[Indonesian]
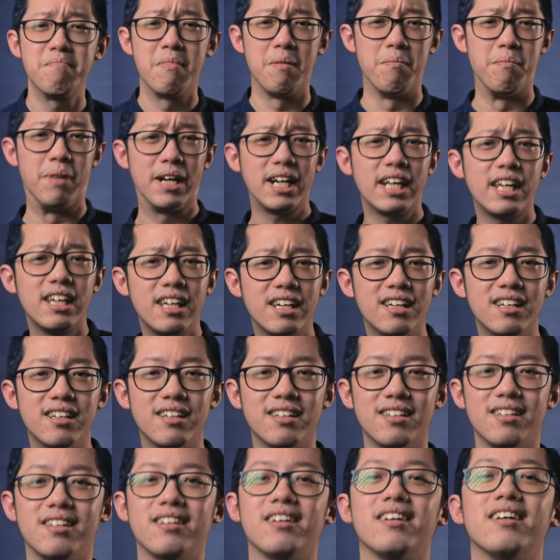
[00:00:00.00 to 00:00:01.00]
Memberi?
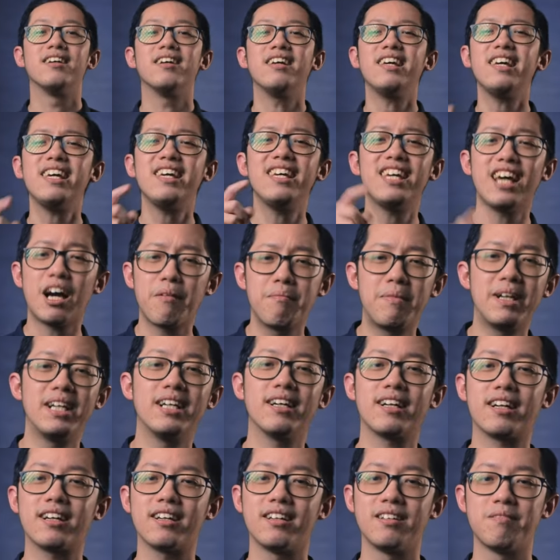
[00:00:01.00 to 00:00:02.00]
Iya
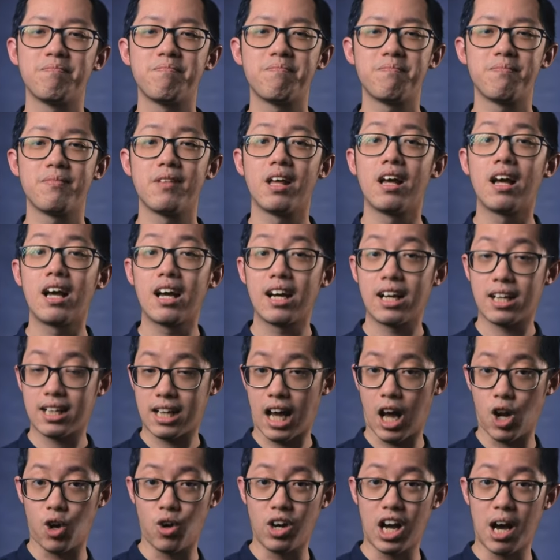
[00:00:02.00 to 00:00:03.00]
bener.
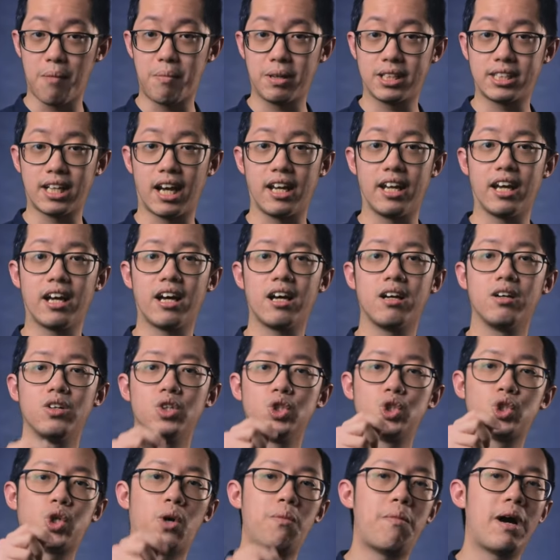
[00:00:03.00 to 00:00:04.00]
Kalau nggak percaya,
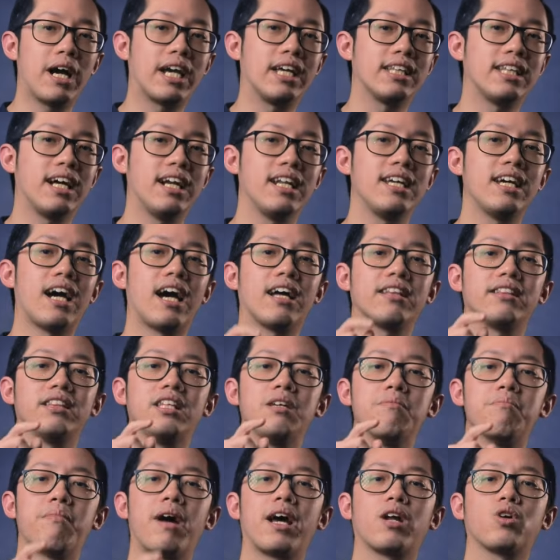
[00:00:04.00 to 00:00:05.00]
coba kita lihat
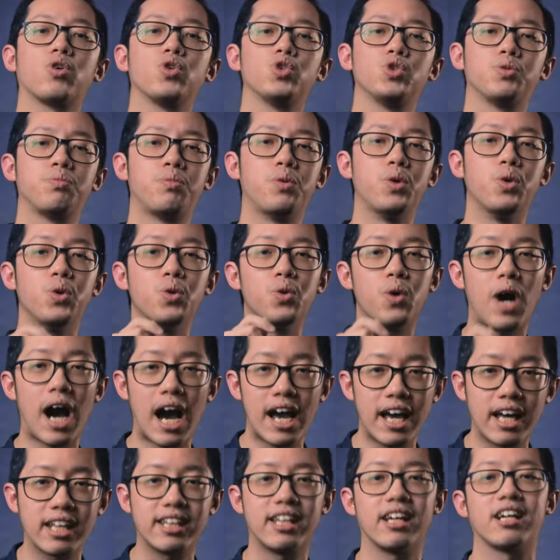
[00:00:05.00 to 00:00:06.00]
di Markus 10
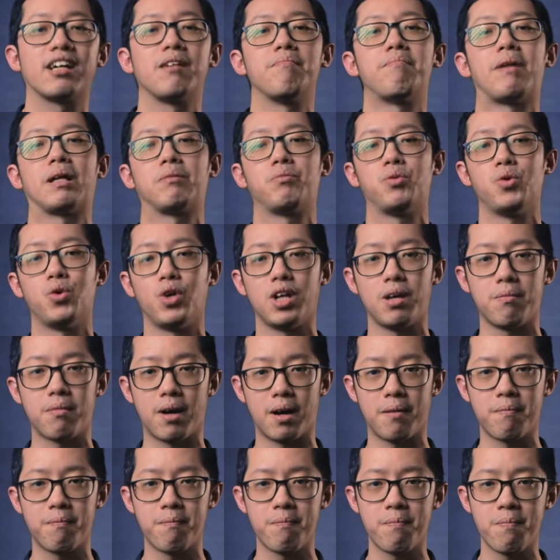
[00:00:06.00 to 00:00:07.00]
ayat
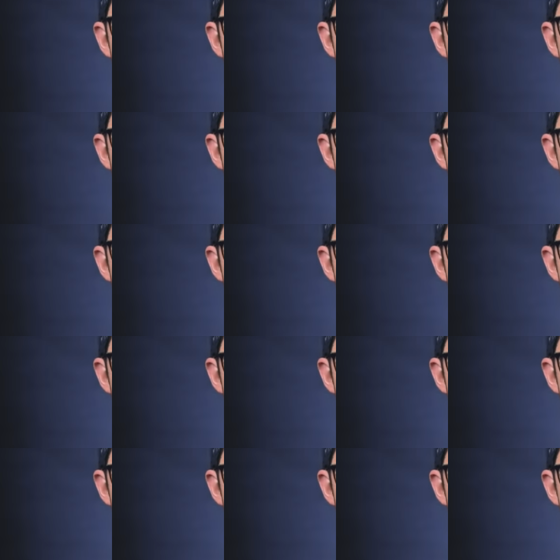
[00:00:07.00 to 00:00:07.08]
ke-45.